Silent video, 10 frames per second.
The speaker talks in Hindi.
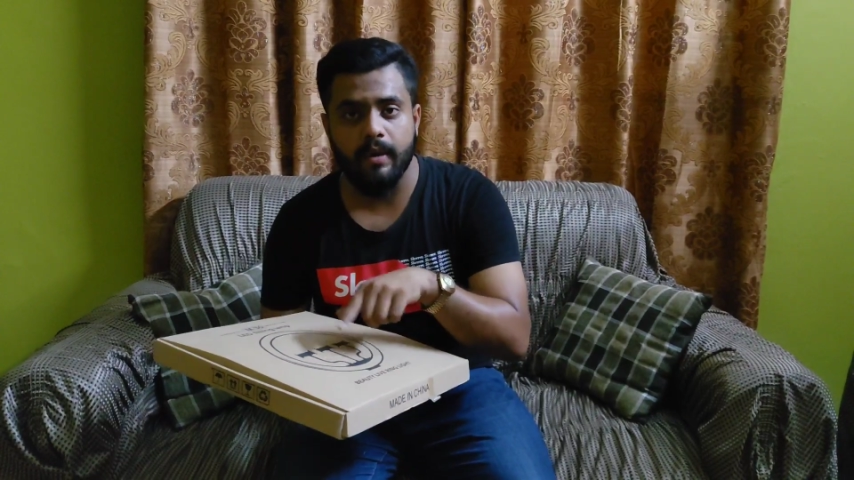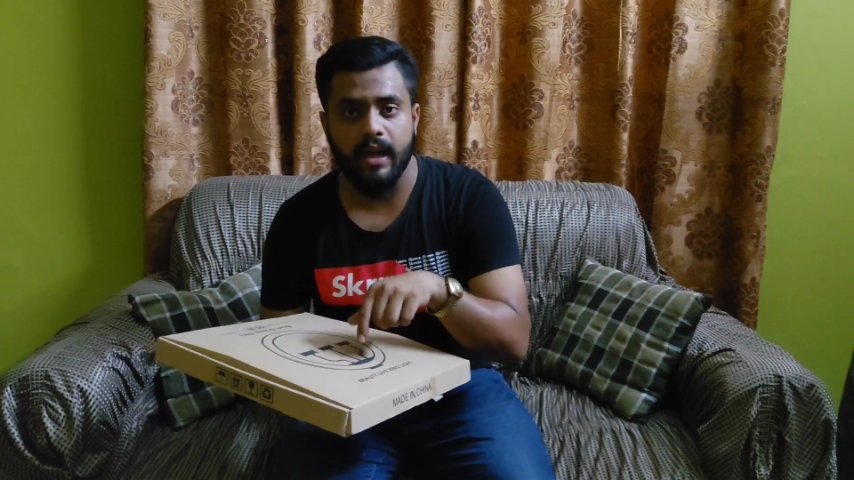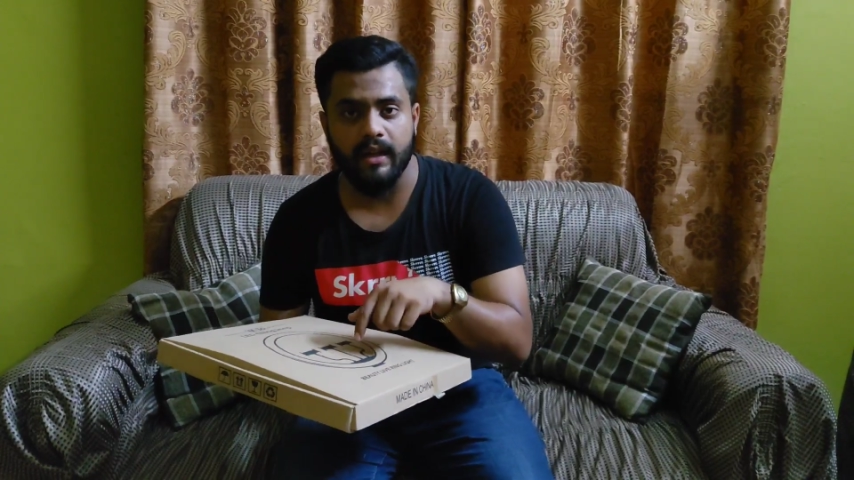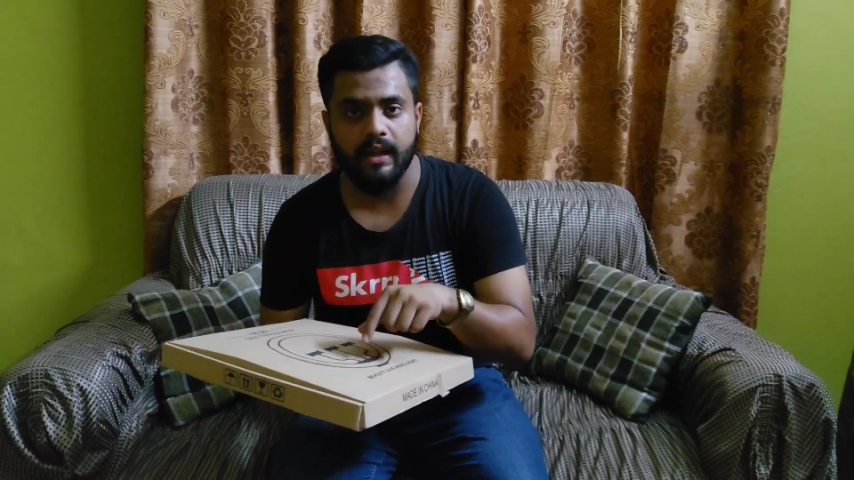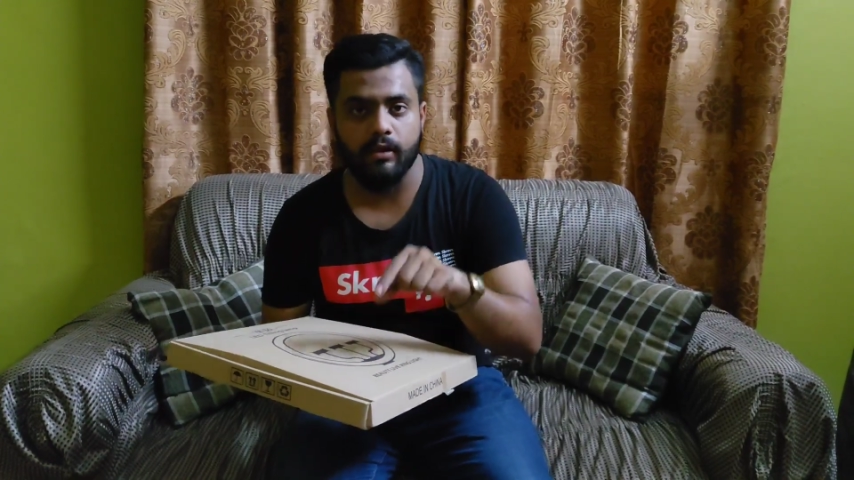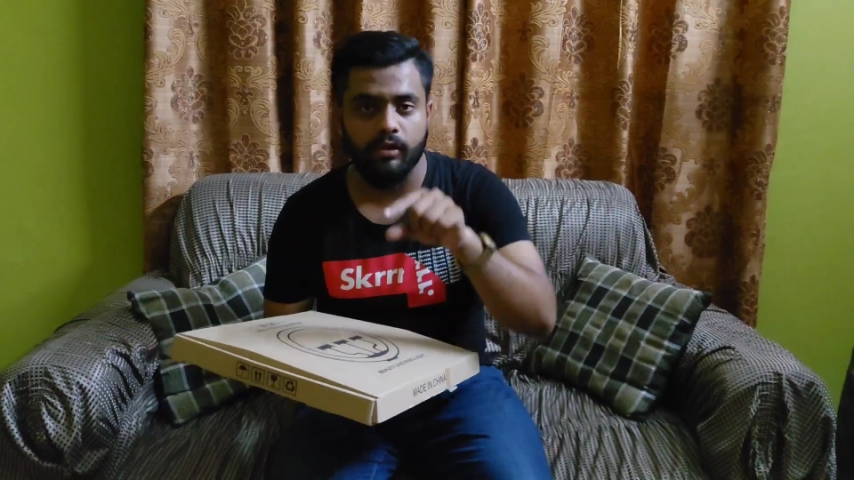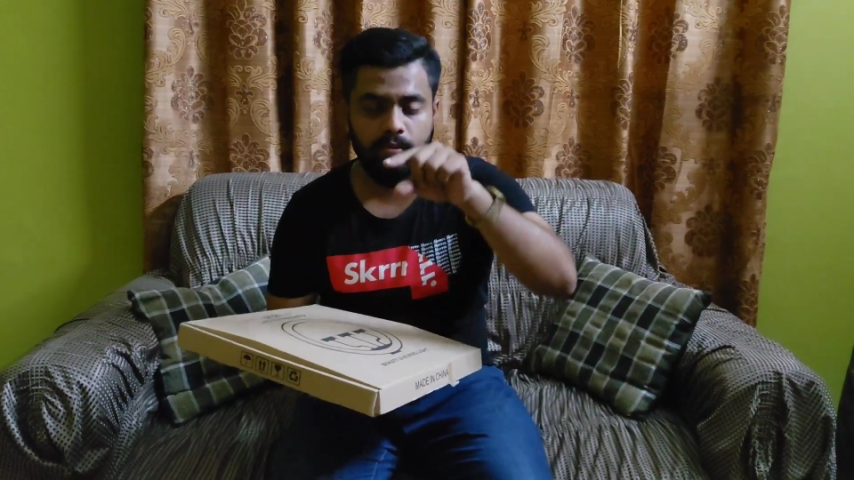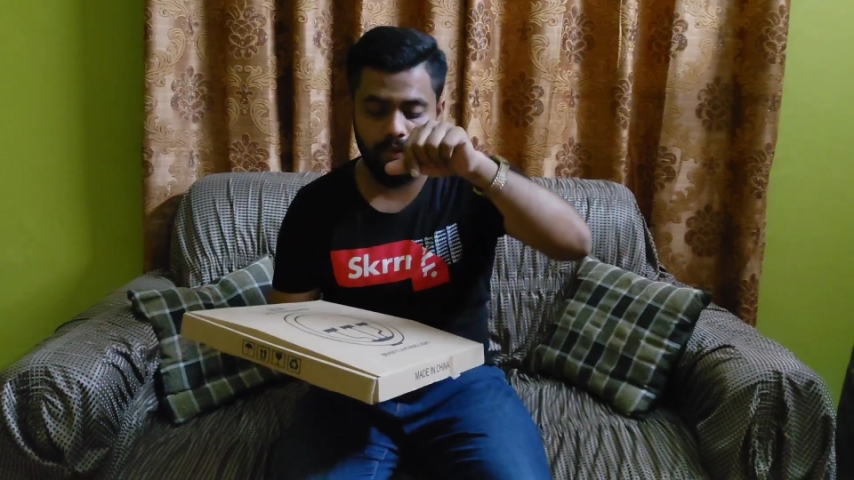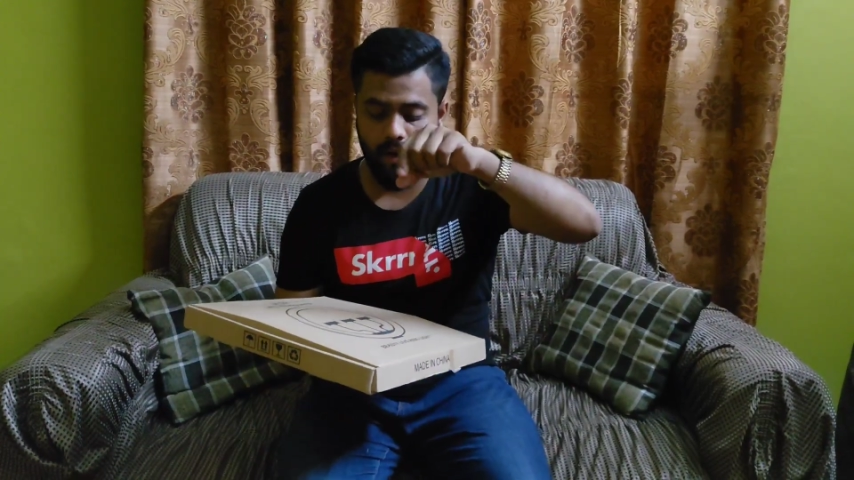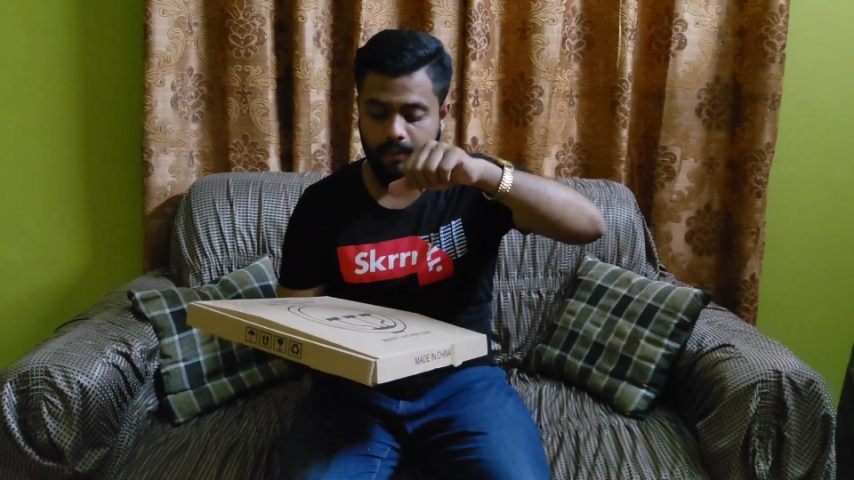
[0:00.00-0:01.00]
भी आती है जो
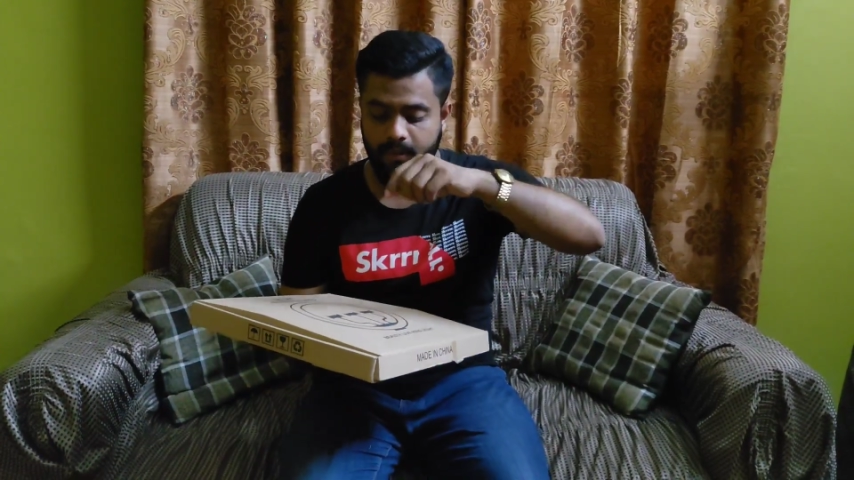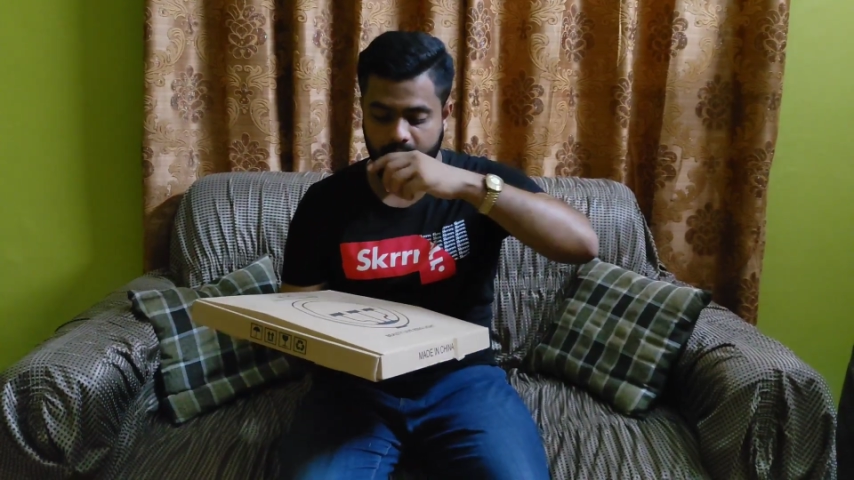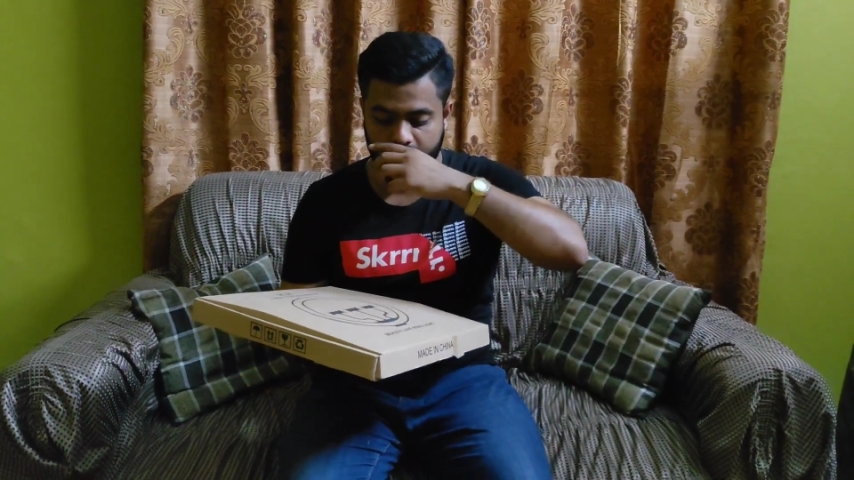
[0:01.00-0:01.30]
इसमें आप